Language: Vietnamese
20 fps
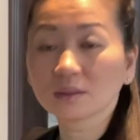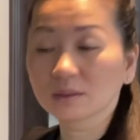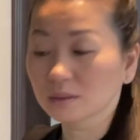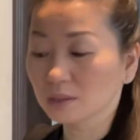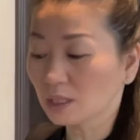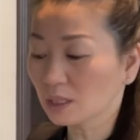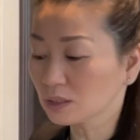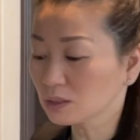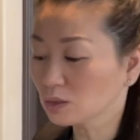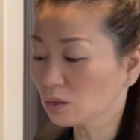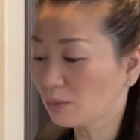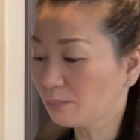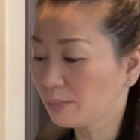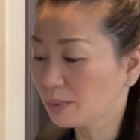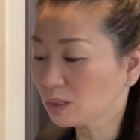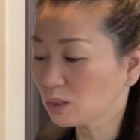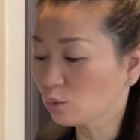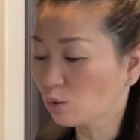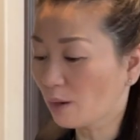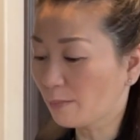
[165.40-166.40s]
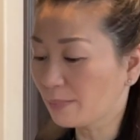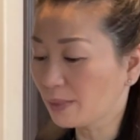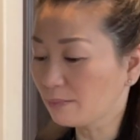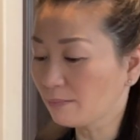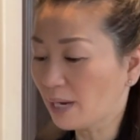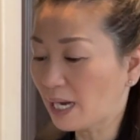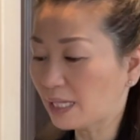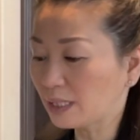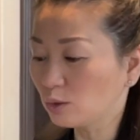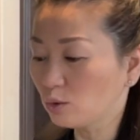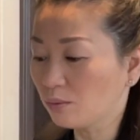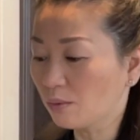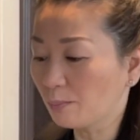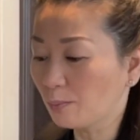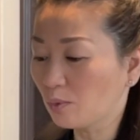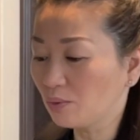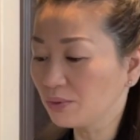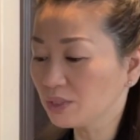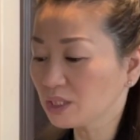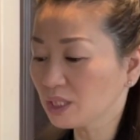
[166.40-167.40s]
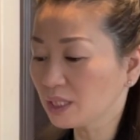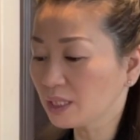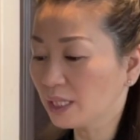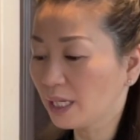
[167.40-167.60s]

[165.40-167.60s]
tật sốt bên toa bị ban đua vào bùi trên